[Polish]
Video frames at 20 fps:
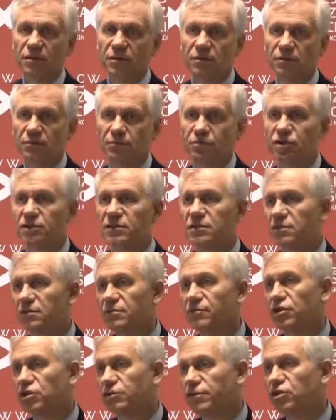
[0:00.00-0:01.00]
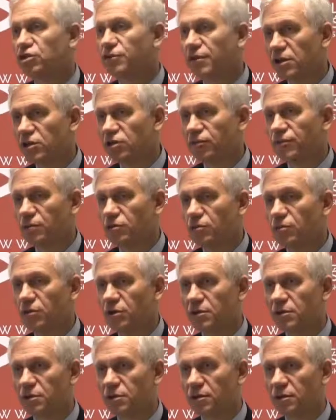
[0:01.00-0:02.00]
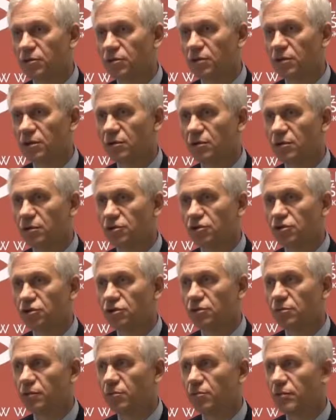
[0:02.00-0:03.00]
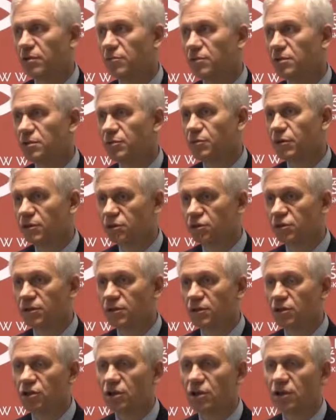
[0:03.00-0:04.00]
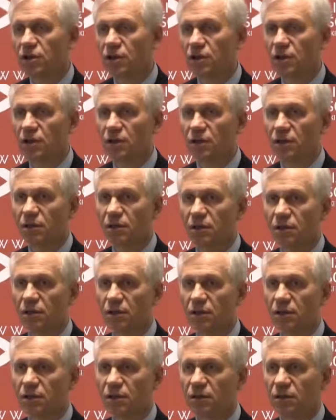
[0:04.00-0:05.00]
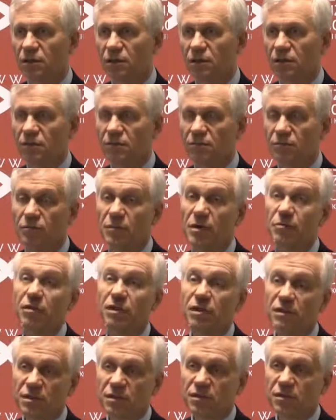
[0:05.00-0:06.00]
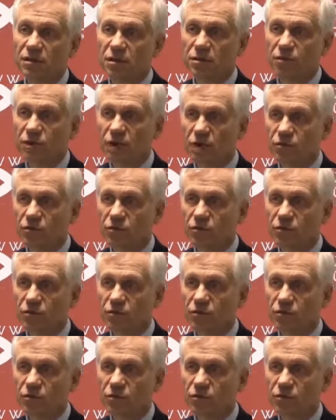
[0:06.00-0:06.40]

przez właściwie ćwierć wieku polskiej niepodległości, my mamy złe doświadczenia, mamy decyzje Trybunału, z